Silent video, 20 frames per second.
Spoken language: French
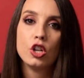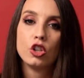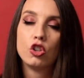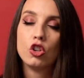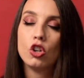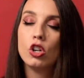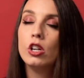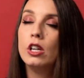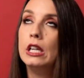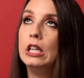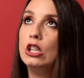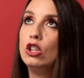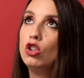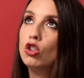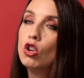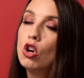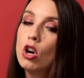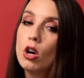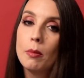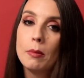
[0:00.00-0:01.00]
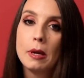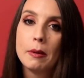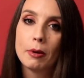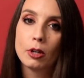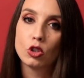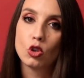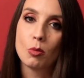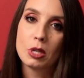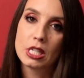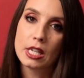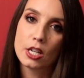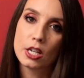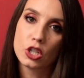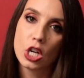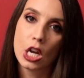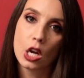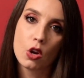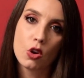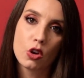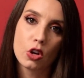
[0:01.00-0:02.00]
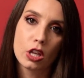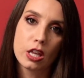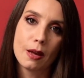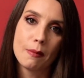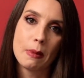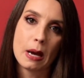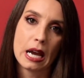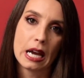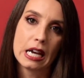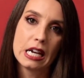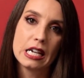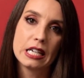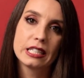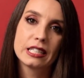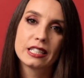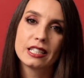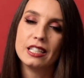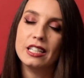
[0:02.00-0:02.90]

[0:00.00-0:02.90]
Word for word: tu as énormément de messages d'erreur qui apparaissent,